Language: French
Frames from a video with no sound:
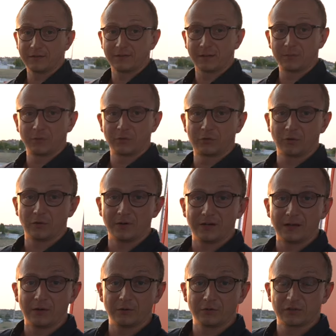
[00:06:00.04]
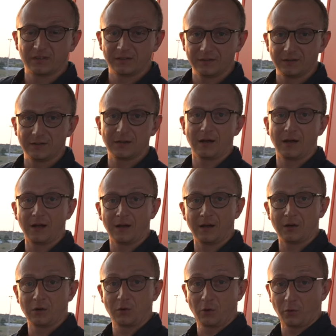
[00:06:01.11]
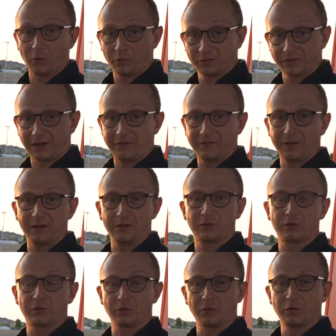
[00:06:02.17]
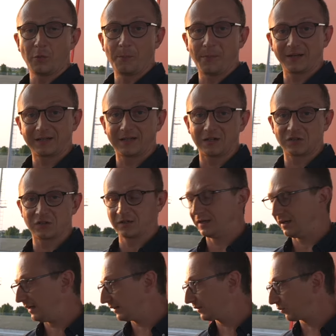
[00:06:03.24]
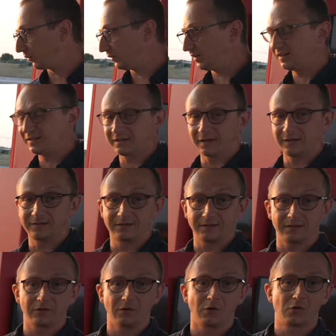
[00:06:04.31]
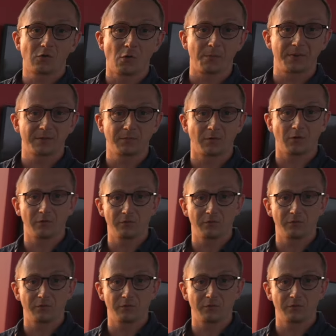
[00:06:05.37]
cette moto, elle a aussi un gros travail sur le package électronique qui a été euh, complètement